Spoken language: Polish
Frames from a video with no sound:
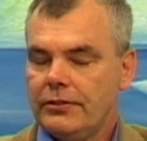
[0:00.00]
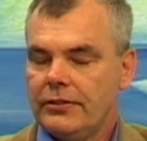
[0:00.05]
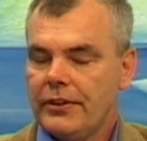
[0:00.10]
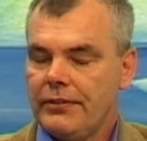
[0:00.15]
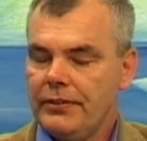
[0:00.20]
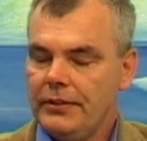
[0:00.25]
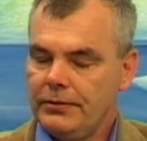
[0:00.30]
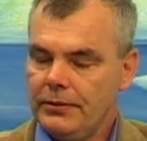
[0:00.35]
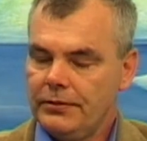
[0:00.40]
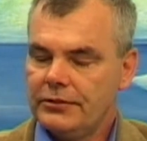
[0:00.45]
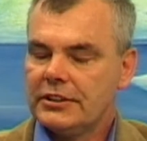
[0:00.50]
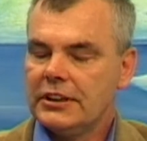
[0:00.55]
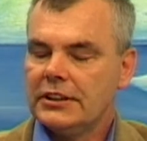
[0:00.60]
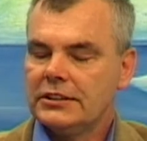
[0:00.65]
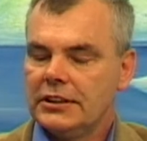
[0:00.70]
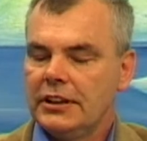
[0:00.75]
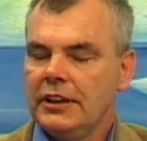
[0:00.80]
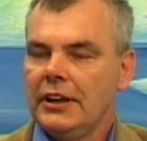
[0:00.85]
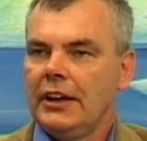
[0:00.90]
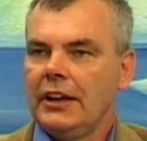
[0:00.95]
krwi
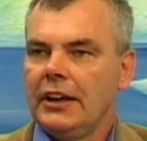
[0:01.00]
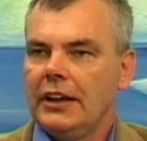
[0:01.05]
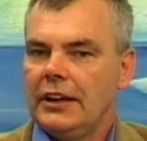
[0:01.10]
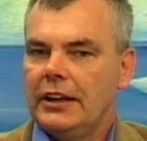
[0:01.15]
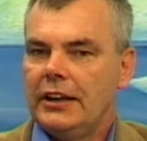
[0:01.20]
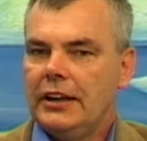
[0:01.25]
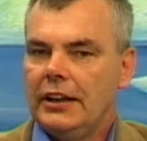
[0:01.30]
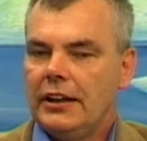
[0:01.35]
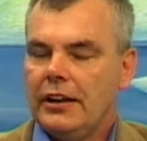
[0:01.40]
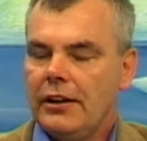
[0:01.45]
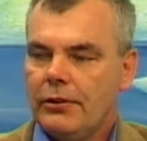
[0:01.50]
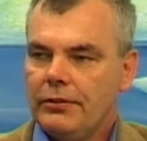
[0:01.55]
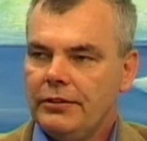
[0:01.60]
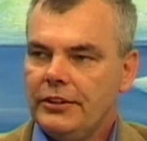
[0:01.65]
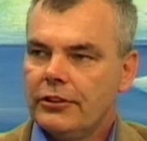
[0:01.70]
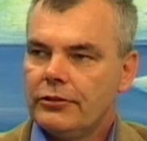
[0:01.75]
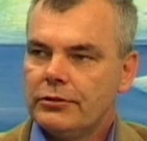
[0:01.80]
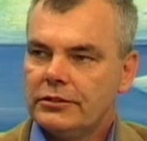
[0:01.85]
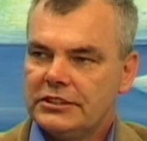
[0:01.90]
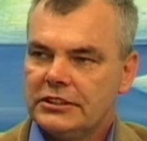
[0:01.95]
wówczas, e,
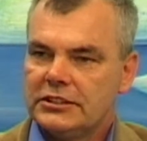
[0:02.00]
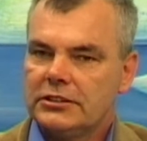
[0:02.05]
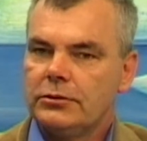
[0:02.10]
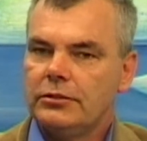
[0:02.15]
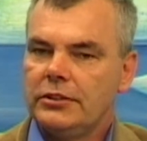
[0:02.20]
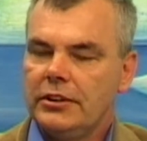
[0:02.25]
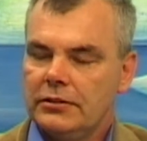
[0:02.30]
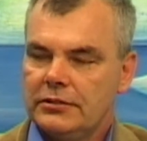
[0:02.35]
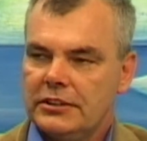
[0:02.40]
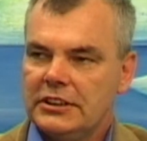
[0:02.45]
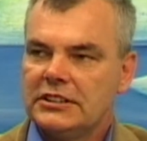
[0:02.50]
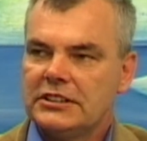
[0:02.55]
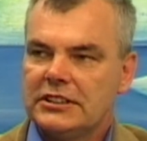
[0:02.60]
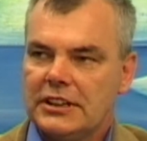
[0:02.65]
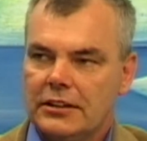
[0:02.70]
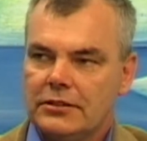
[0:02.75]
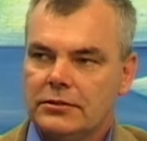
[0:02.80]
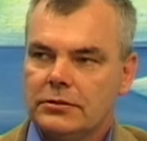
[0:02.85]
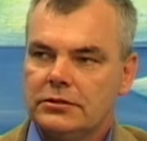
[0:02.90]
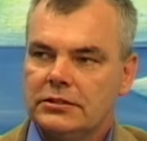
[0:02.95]
również uzyskują ten
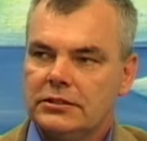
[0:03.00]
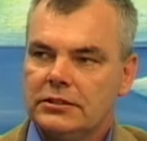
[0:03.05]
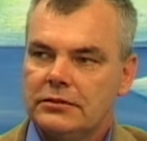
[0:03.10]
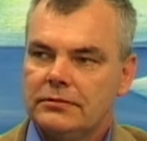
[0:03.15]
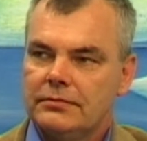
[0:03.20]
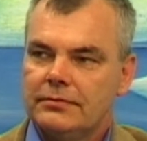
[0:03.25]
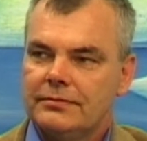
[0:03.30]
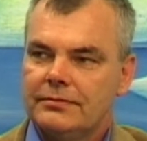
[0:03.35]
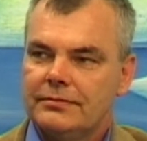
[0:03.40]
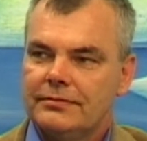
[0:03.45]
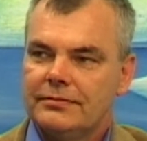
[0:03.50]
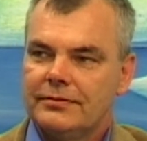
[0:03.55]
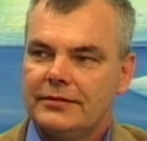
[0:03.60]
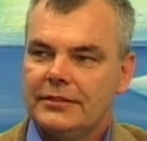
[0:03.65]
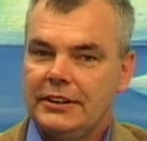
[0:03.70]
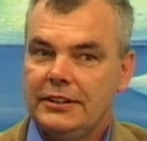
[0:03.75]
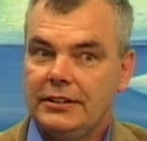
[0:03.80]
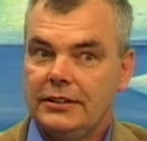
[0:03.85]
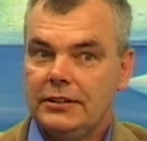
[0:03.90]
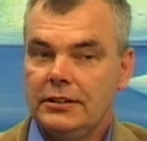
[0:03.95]
status.
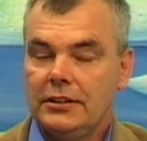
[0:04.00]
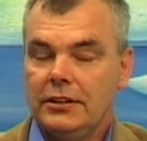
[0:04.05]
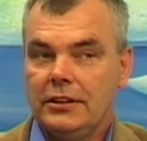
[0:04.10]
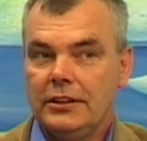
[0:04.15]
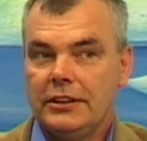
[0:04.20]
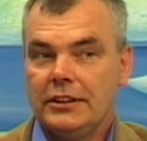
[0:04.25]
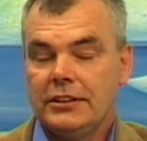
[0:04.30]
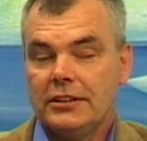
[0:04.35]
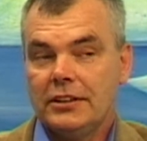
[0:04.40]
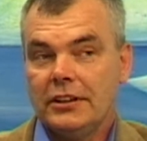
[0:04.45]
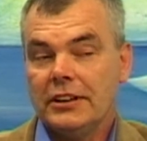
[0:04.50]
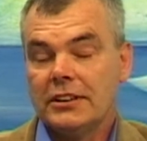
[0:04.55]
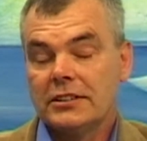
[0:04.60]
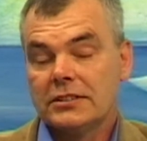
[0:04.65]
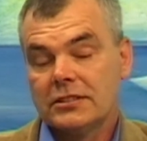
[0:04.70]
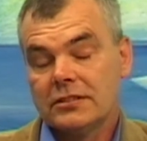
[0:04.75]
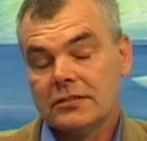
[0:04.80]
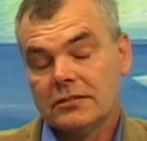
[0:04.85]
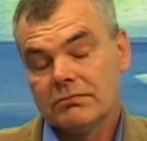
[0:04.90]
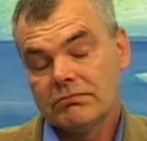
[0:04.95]
Mhm. No i to
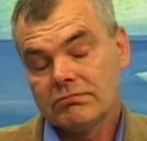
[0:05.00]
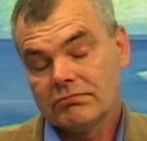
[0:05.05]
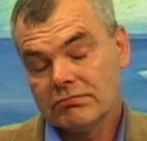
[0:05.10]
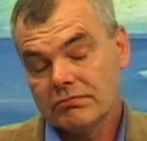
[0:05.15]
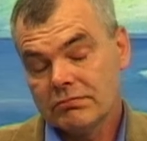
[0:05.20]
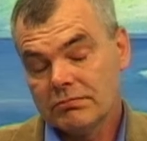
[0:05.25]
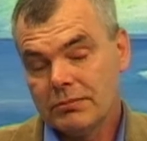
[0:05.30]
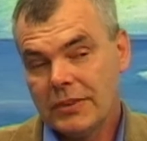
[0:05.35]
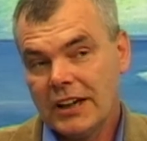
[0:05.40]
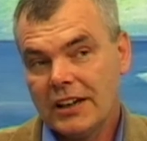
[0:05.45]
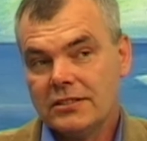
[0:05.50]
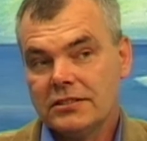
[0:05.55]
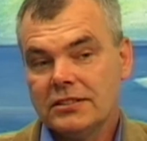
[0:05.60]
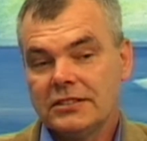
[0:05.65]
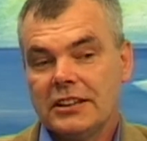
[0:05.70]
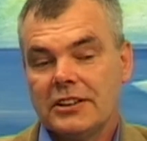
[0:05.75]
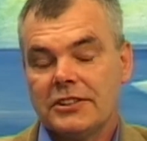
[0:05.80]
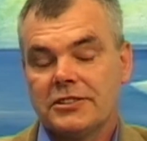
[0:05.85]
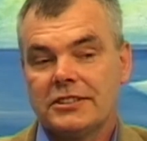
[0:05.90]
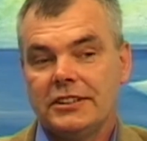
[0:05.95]
jest bardzo
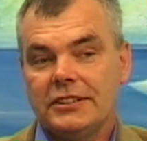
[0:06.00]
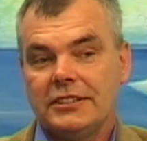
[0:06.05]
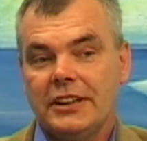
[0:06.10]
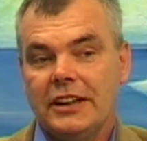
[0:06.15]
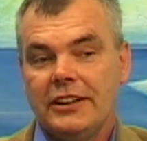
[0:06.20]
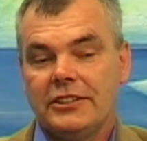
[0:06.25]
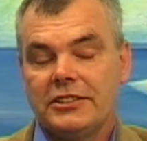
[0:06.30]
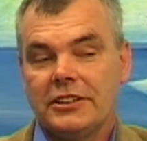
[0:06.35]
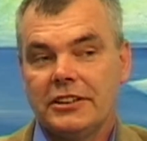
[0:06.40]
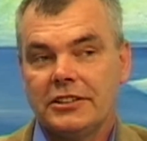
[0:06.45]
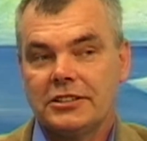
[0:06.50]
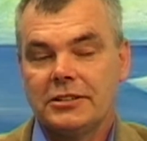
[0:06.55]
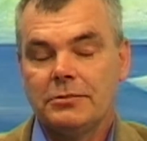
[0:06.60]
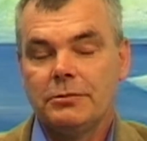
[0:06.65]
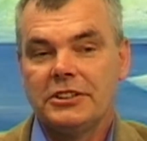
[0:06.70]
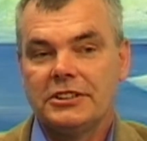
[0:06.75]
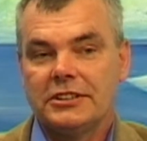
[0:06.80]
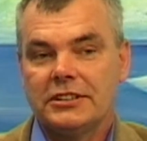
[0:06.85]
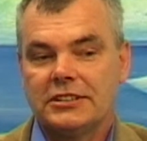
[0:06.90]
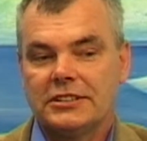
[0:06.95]
zaszczytne,
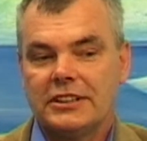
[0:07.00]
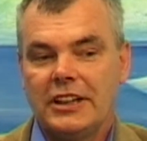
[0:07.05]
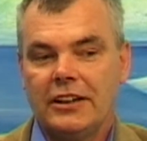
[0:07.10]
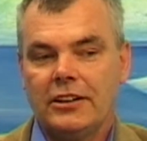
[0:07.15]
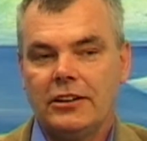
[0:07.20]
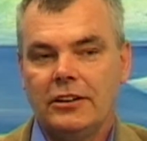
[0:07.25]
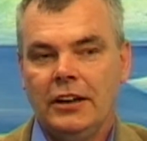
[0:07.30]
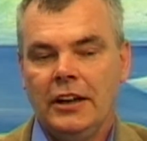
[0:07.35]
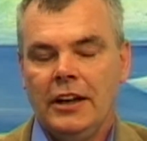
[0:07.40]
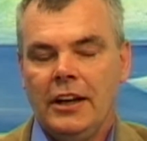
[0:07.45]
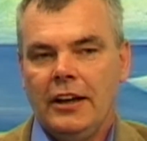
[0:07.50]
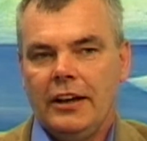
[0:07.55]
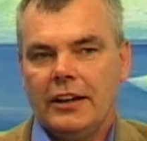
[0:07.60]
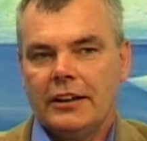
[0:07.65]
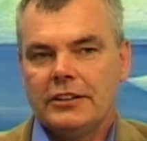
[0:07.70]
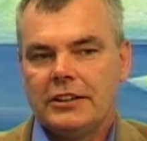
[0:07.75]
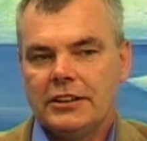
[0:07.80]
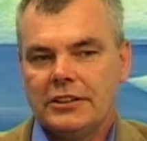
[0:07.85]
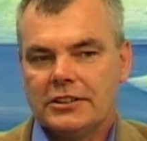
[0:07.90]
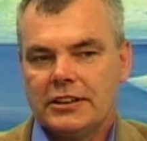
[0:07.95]
cieszymy się z tego,
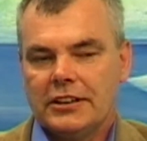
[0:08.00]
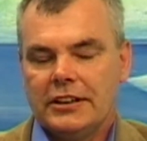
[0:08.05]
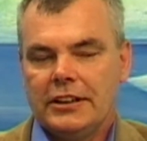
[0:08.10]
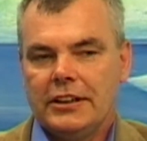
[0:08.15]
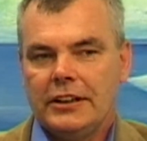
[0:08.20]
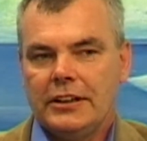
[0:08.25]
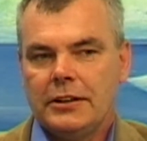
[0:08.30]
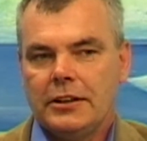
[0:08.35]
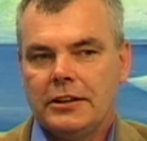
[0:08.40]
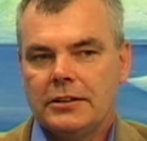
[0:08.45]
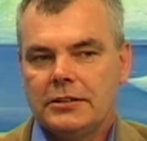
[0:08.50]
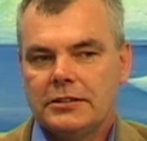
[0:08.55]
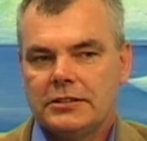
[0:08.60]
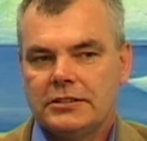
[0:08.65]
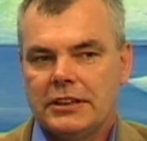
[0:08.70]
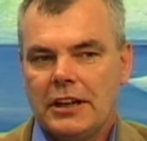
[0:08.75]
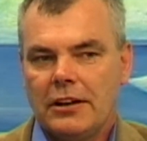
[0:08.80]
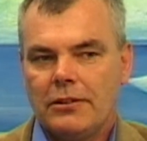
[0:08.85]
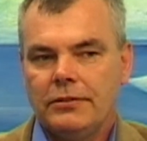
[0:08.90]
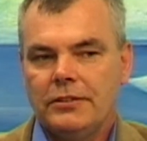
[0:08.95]
gdyż
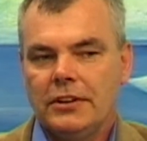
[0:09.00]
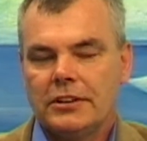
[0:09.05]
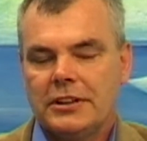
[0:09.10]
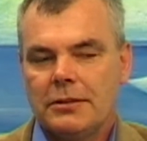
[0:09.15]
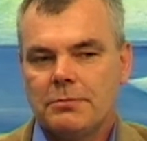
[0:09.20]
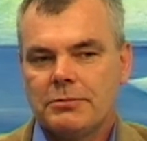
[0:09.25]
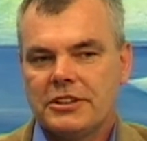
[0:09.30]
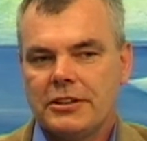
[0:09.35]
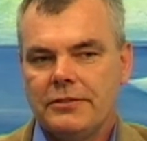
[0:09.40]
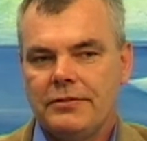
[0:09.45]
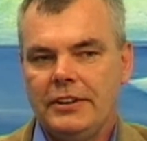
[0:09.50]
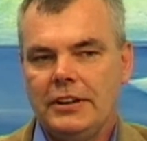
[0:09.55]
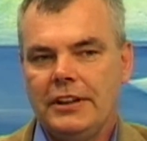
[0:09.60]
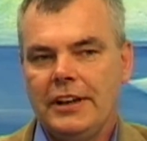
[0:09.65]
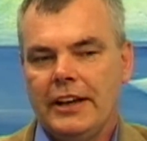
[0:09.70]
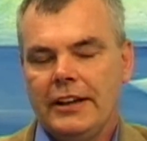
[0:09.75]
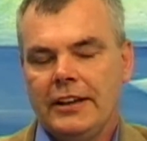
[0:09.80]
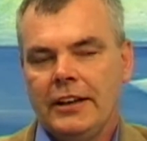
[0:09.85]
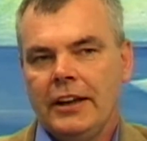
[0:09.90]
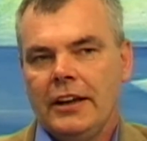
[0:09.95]
zarówno ten
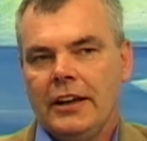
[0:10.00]
przywilej